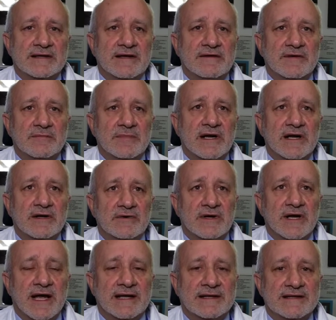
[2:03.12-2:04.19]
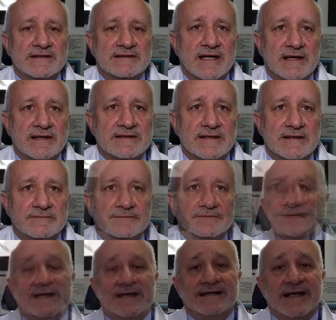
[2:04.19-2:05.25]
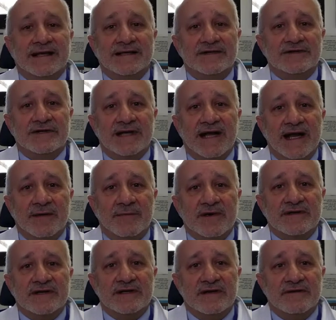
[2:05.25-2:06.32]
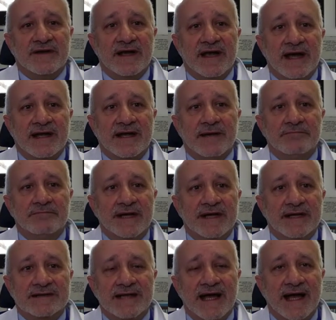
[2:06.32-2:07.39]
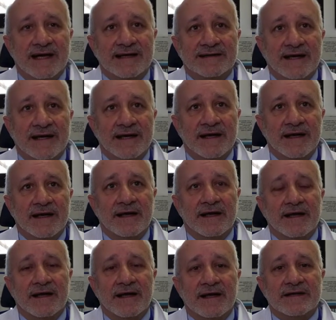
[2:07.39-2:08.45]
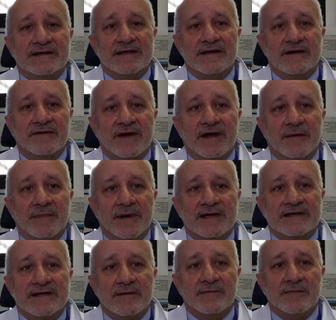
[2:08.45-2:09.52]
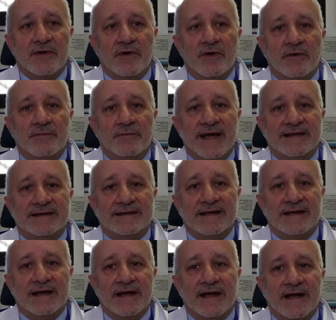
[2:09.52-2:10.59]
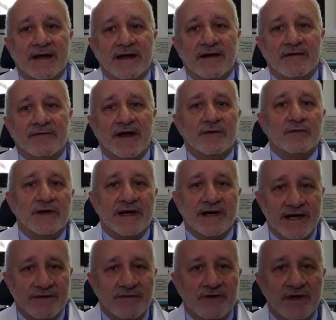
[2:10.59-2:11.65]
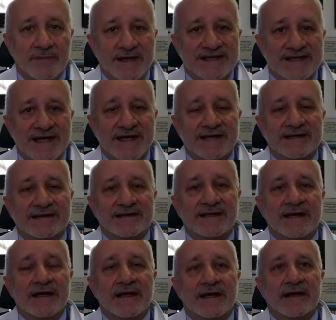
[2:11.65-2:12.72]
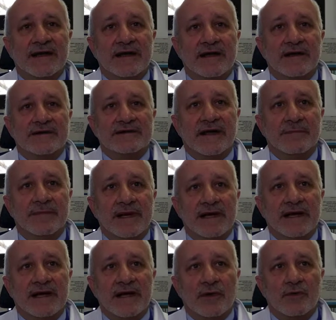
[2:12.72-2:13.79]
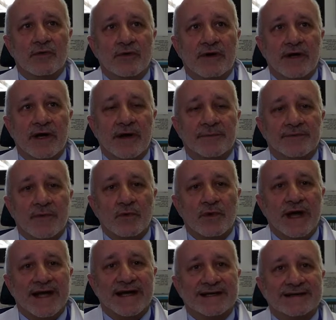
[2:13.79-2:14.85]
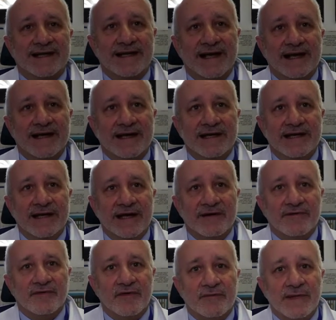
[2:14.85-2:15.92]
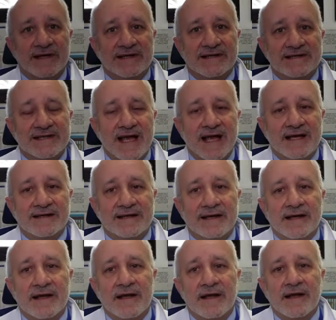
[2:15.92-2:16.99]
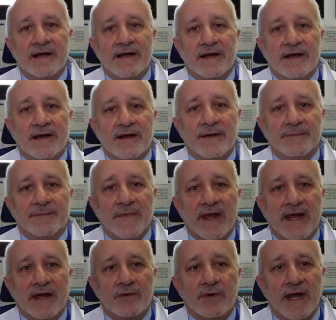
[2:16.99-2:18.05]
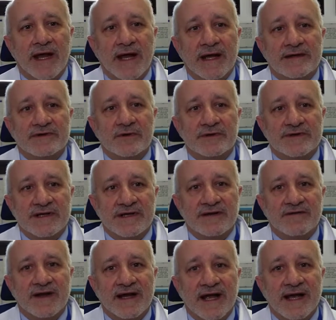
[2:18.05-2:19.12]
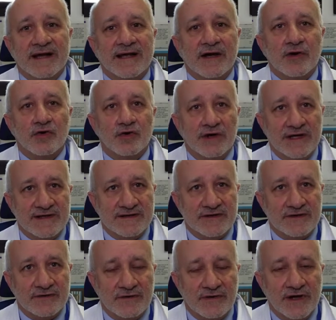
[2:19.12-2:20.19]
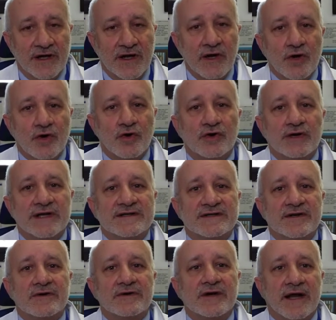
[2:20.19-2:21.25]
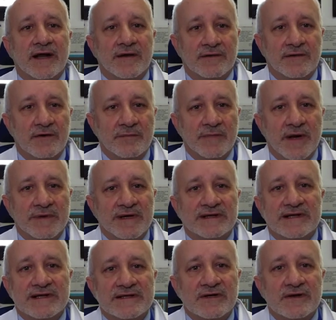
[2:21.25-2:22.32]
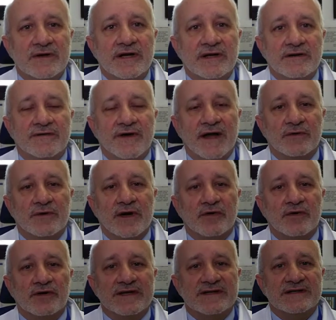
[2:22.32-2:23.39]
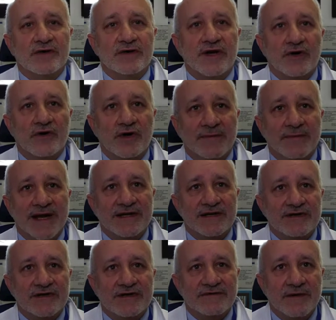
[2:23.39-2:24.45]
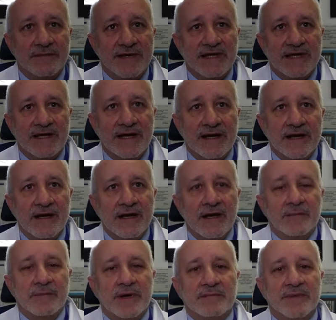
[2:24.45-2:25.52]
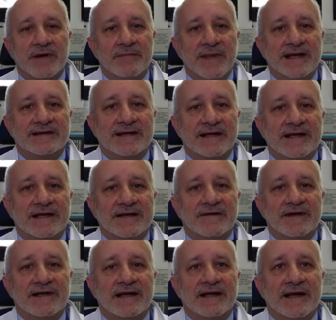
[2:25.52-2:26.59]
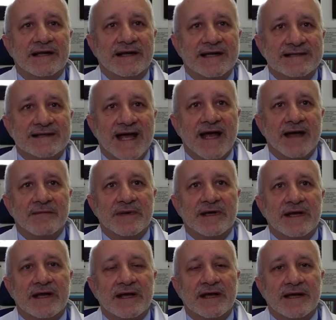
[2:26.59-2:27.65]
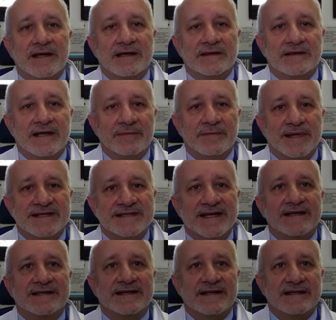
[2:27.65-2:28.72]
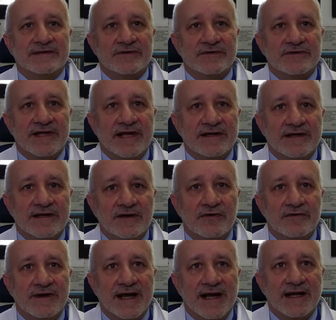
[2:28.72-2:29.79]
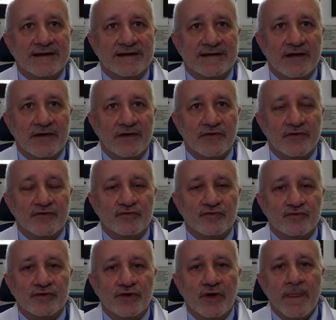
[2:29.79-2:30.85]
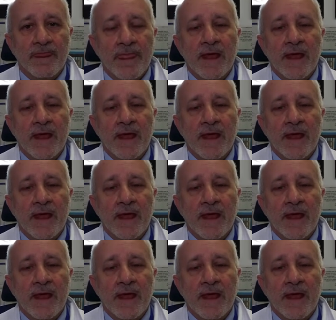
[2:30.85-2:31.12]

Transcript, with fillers: e defibrillatori a distanza. La sanità digitale poi significa anche big data, eh, significa per esempio mettere, eh, fare un archivio dei pazienti, eh, stabilire un, una cartella clinica informatizzata, Ehm, e, e so, significa anche connessione. Connessione, noi abbiamo intenzione di fare una connessione con i medici di famiglia per permettergli di vedere gli esami e dei pazienti che sono stati ricoverati dal loro studio,